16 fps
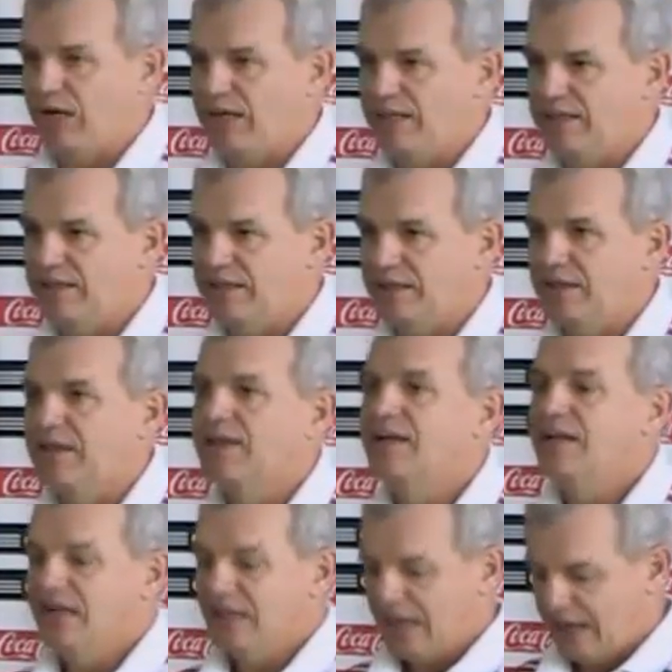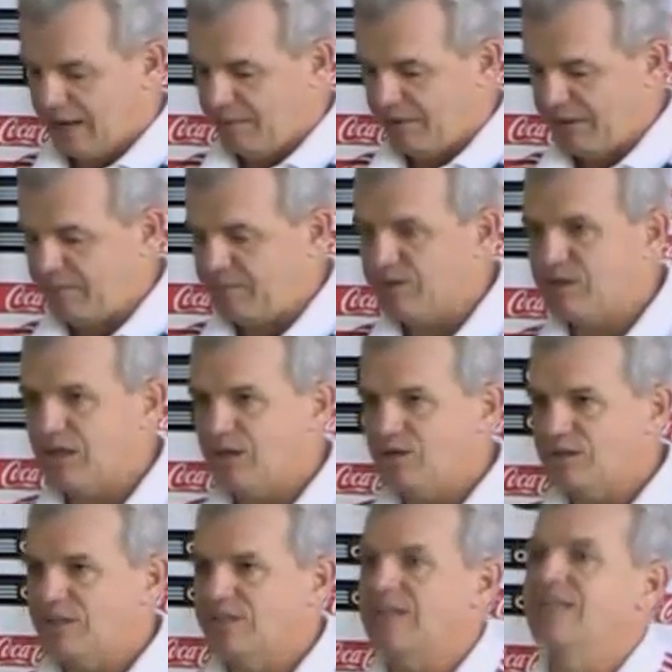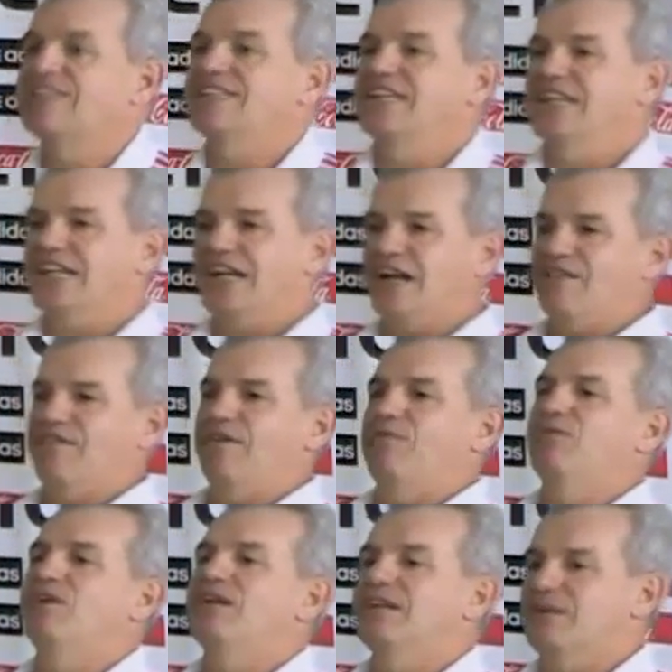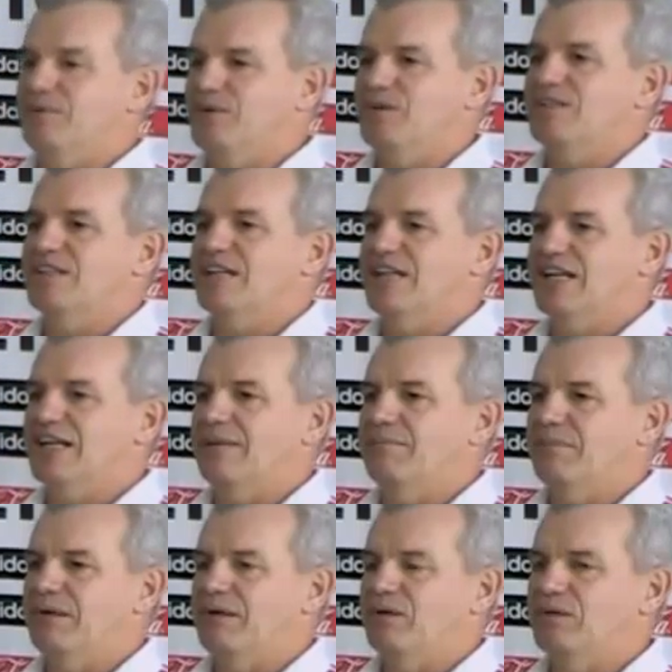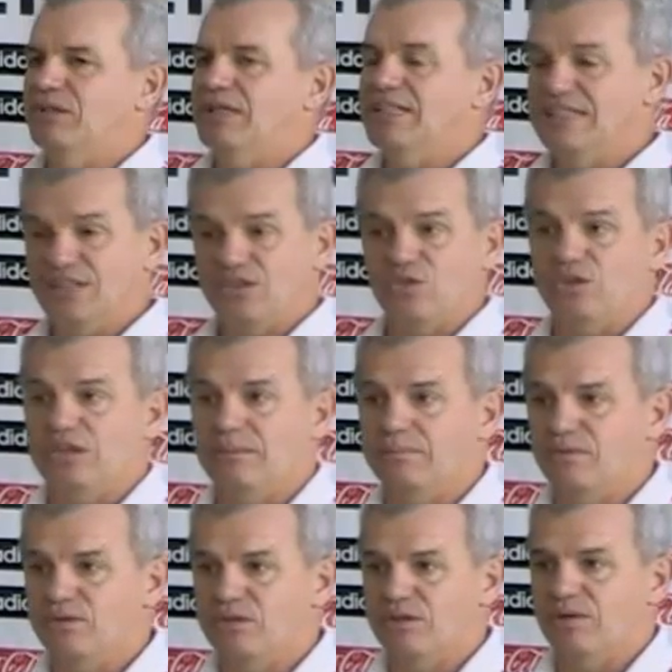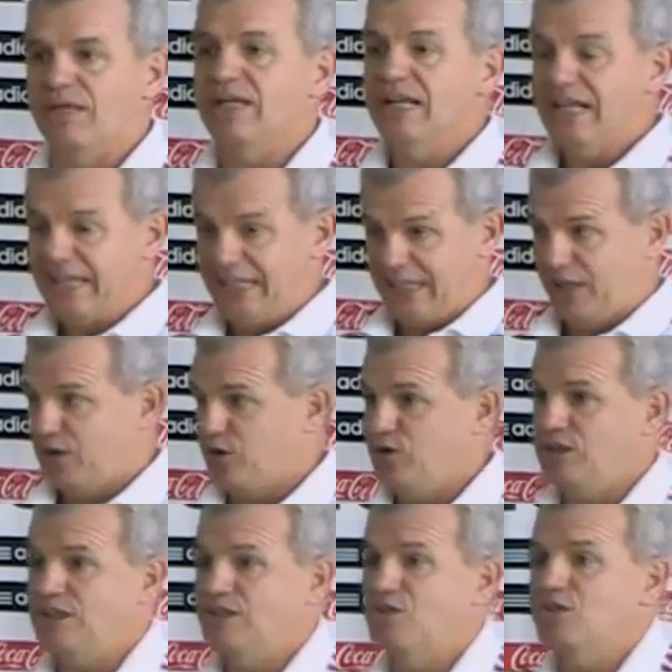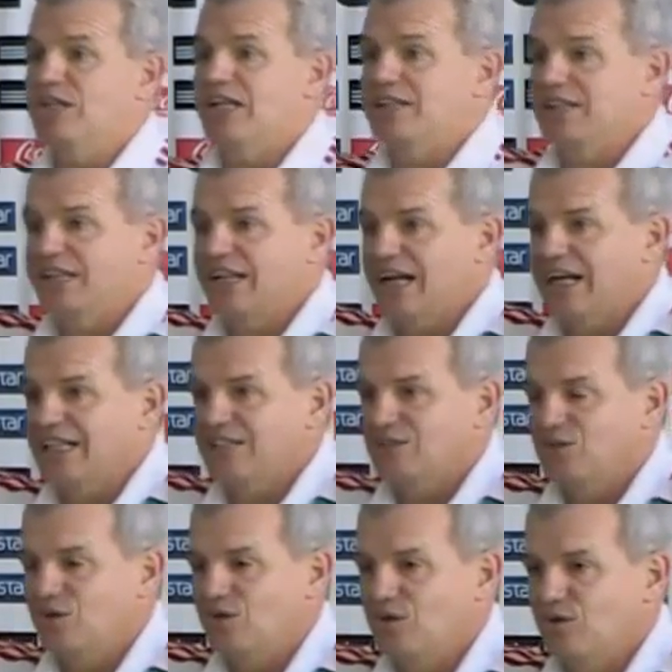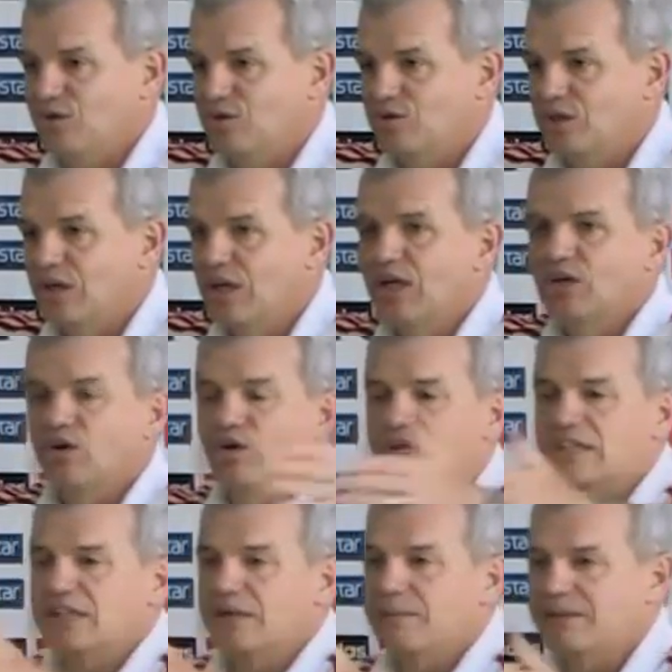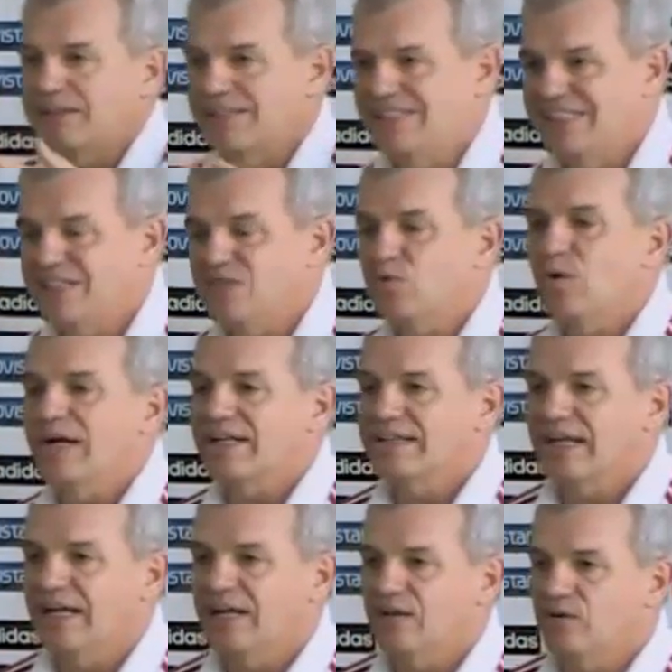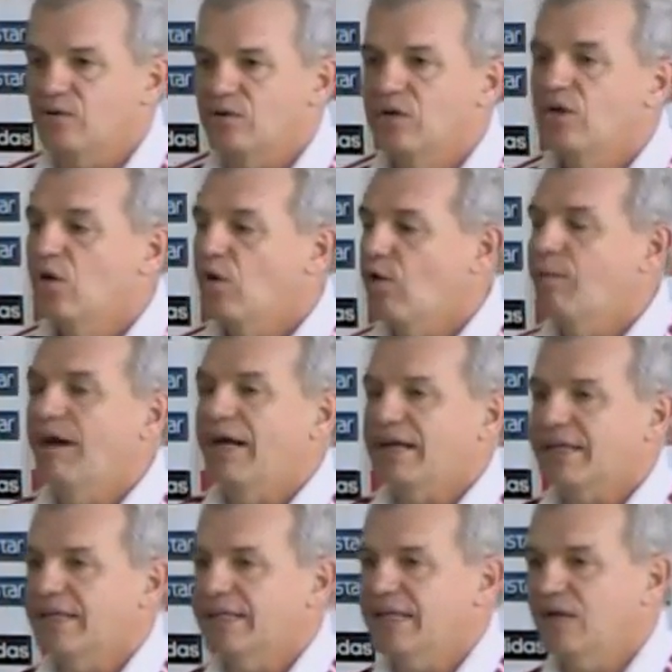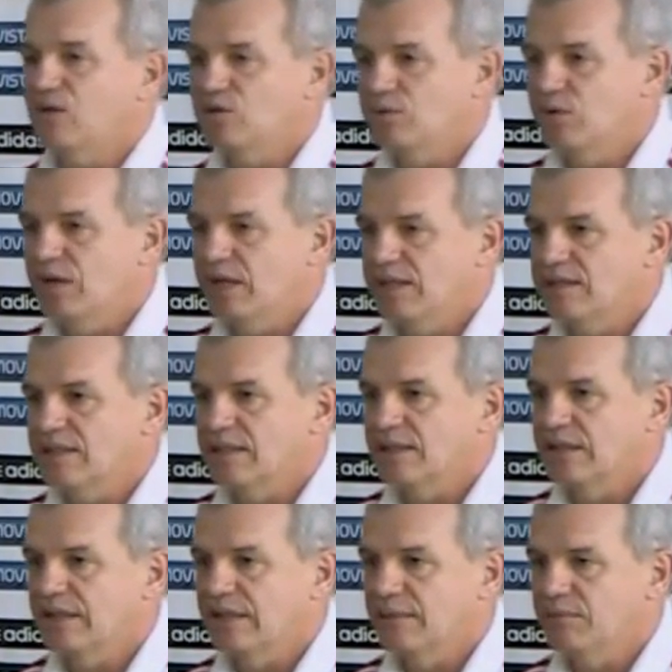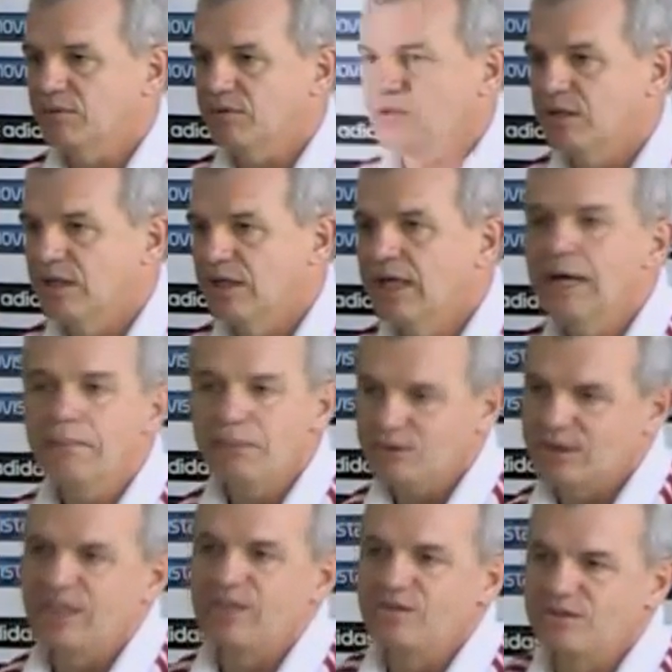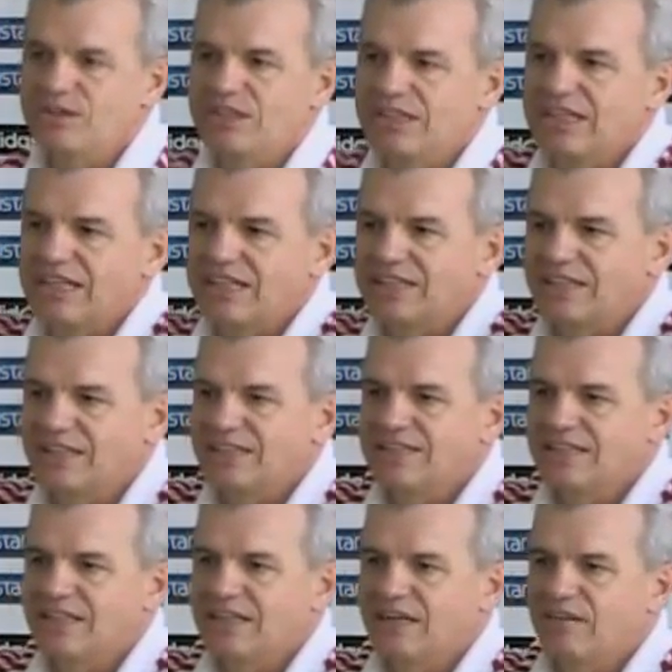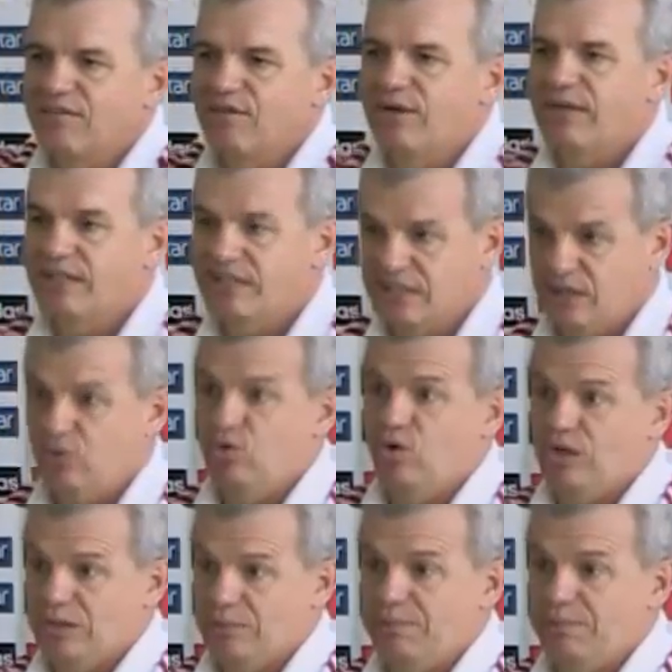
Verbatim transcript: volante abrimos a los centrales y Rafa fue el que vino a sacar la pelota. Esa es otra posibilidad. Y entonces los laterales son los, concretamente, si es guardado o barrera los volantes que tenemos, pues ellos tienen la tendencia a ir afuera y uno